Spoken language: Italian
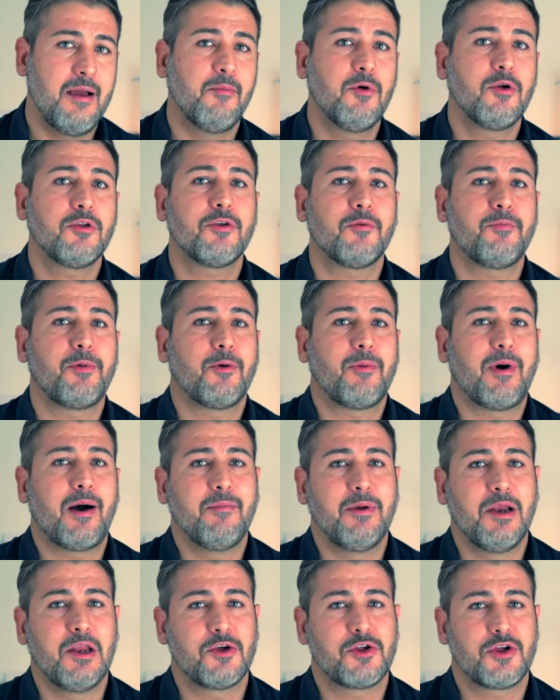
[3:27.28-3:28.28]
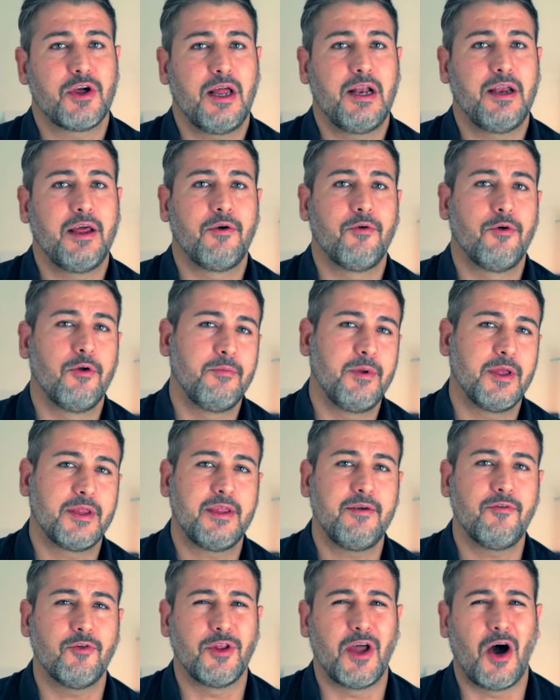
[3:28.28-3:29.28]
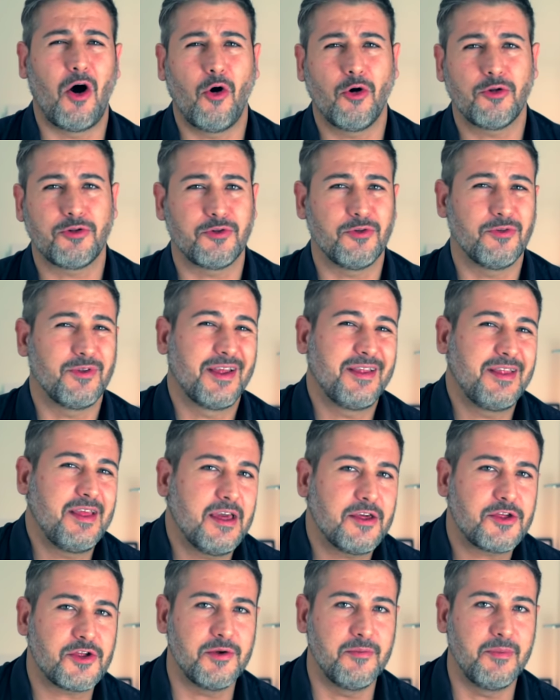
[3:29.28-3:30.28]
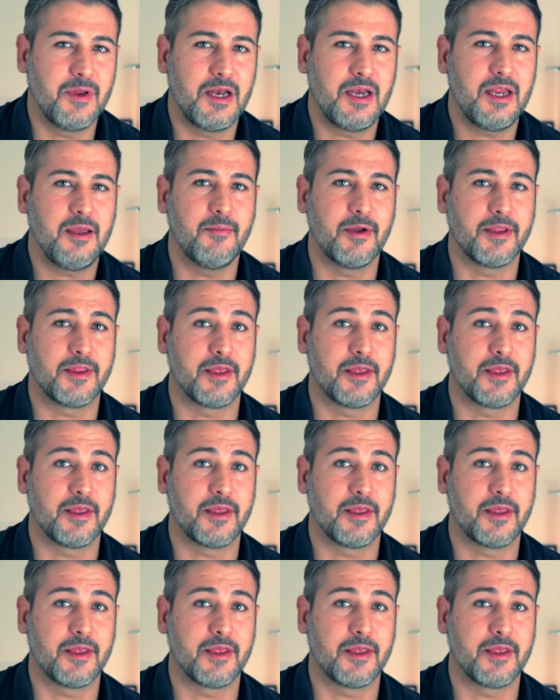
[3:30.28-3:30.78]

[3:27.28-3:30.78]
molto probabile scegliere un obiettivo da 8, da 10 mm